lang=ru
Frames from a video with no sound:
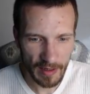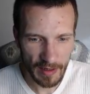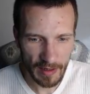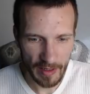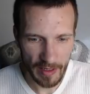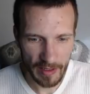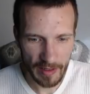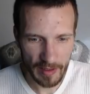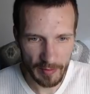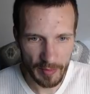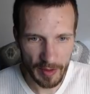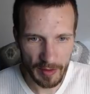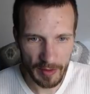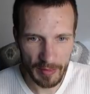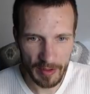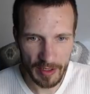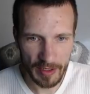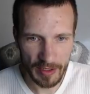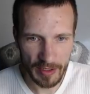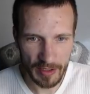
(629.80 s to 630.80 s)
Это
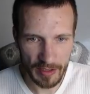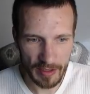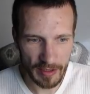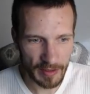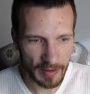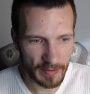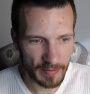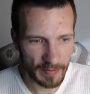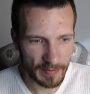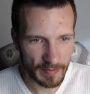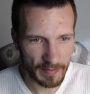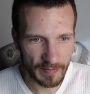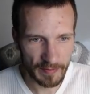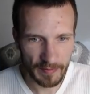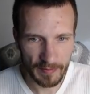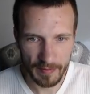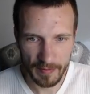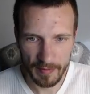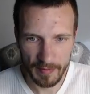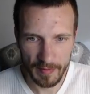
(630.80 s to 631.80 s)
приближать.
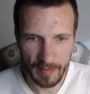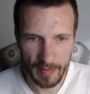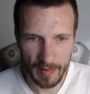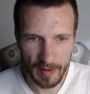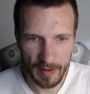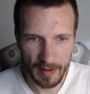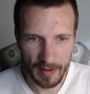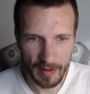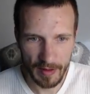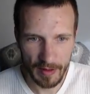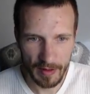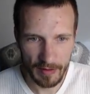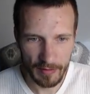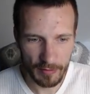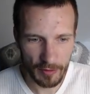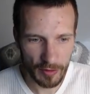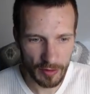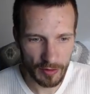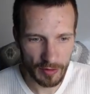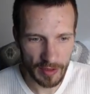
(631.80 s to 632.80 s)

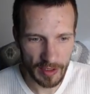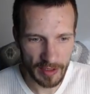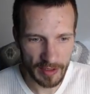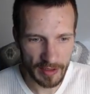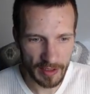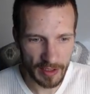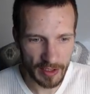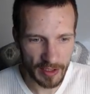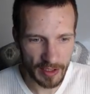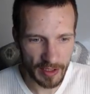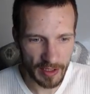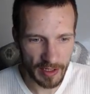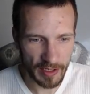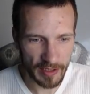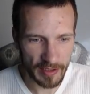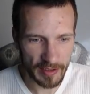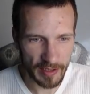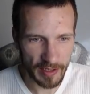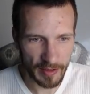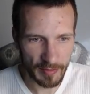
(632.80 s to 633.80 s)
Вот у нас наши три
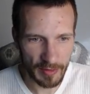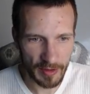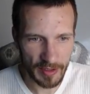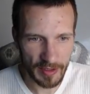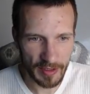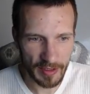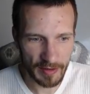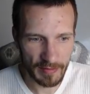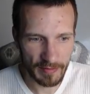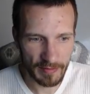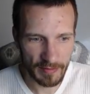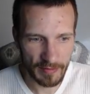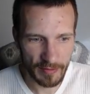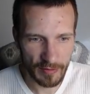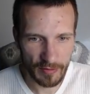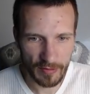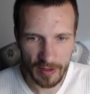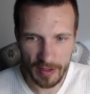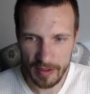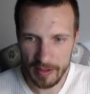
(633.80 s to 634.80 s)
записи
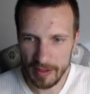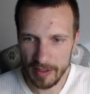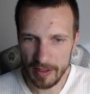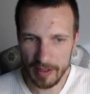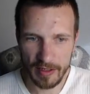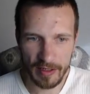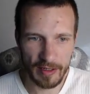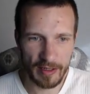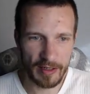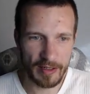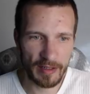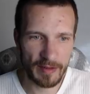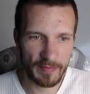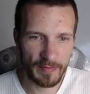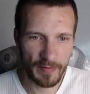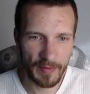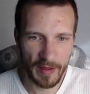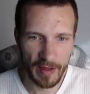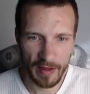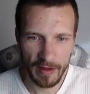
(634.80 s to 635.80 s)
у вас на экране.
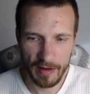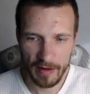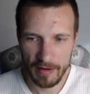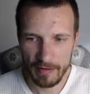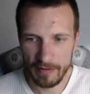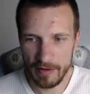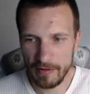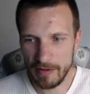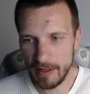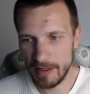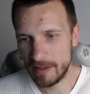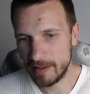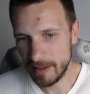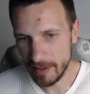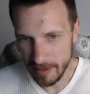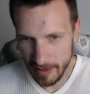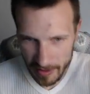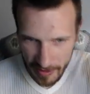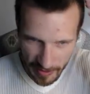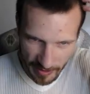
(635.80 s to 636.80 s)
Вы видите
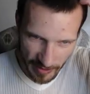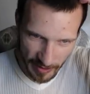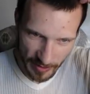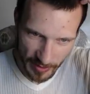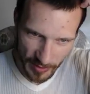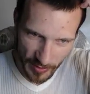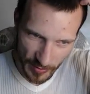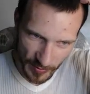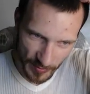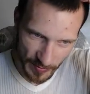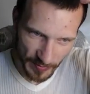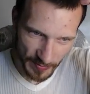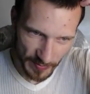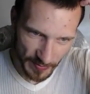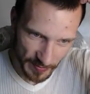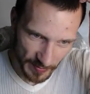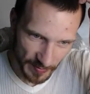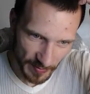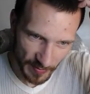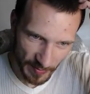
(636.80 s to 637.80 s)
разницу?
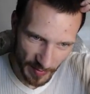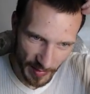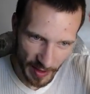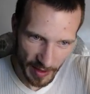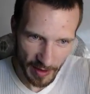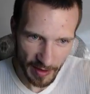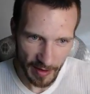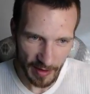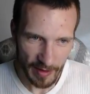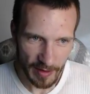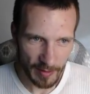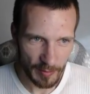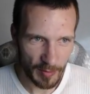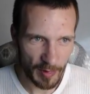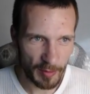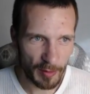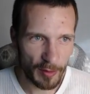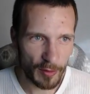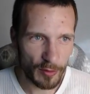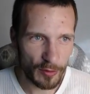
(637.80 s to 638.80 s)
По
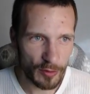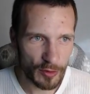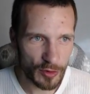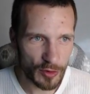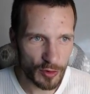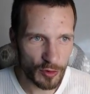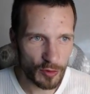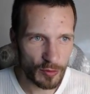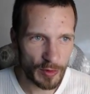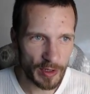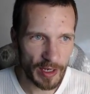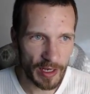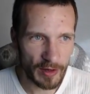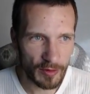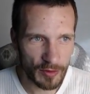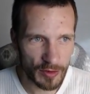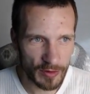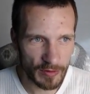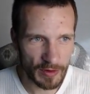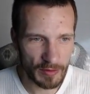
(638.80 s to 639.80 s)
поводу шума я
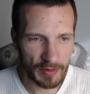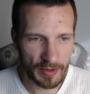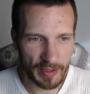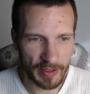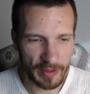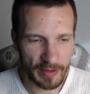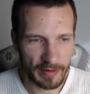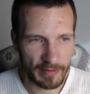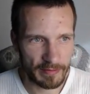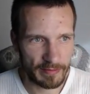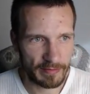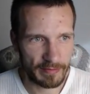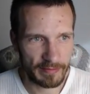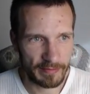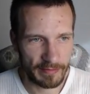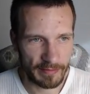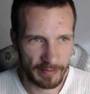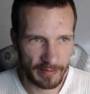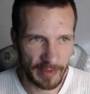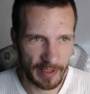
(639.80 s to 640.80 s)
уж вообще
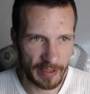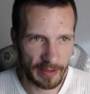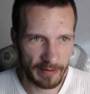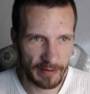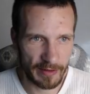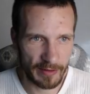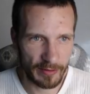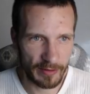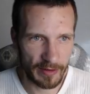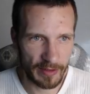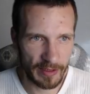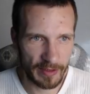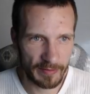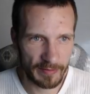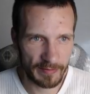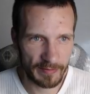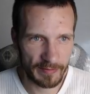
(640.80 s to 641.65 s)
не говорю, да?